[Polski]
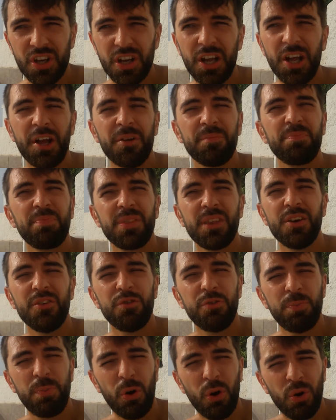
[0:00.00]
że
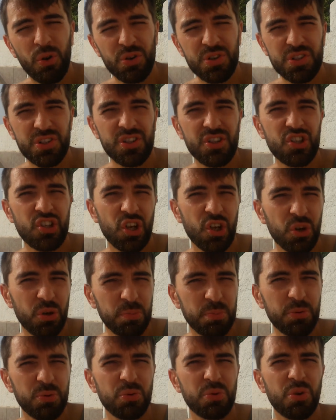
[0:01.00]
w Polsce jest
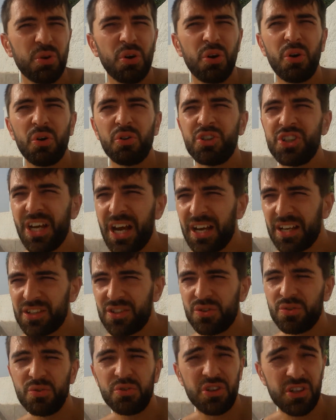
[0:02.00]
szaroburo,
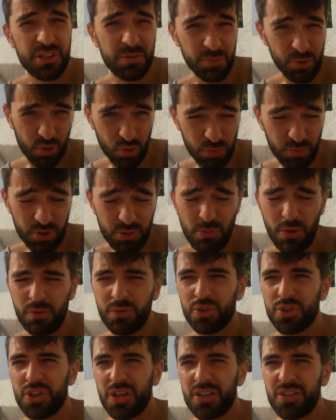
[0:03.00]
ciasno, czasem też
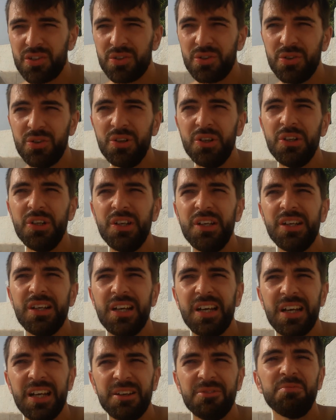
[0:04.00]
umysłowo ciasno,
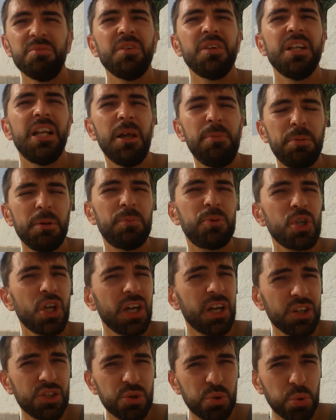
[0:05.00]
e, lepiej
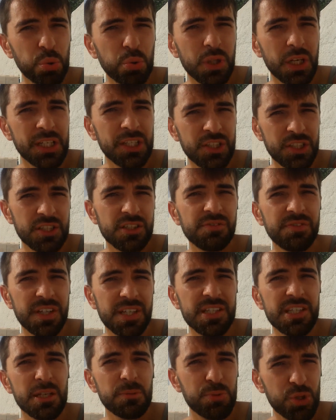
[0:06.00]
przyjechać tutaj, gdzie jest
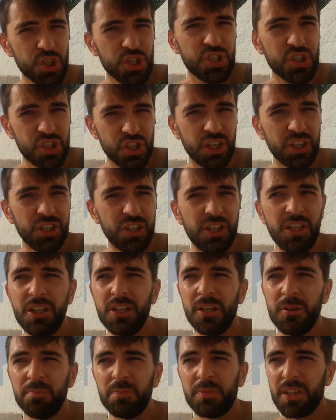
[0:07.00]
więcej przestrzeni
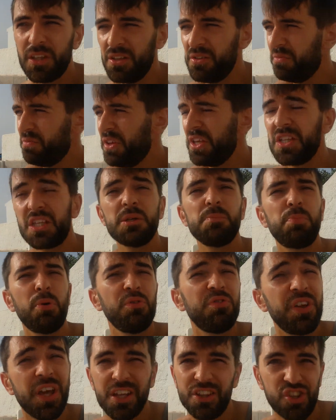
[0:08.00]
i więcej
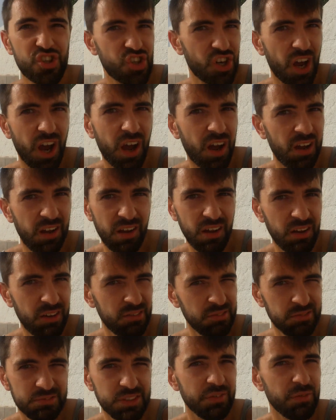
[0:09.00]
powietrza,
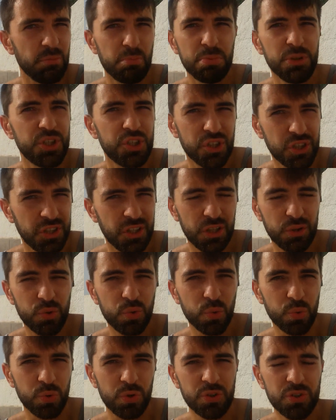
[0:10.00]
nie wiem, bliżej
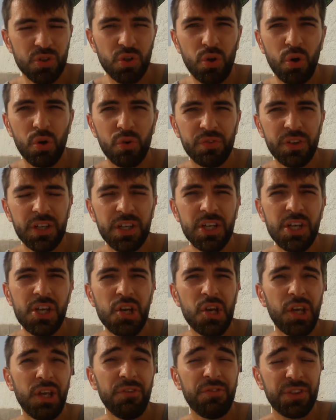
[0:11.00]
natury, cokolwiek,
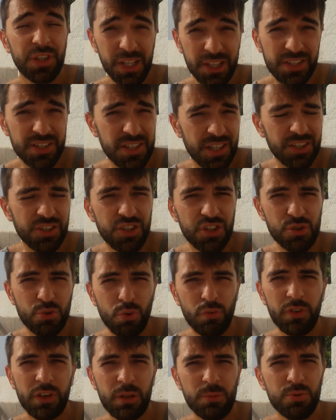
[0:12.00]
i wtedy stanie się
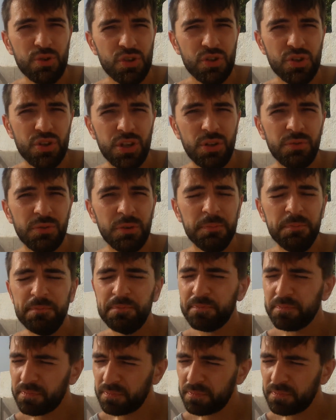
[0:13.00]
człowiekiem szczęśliwym,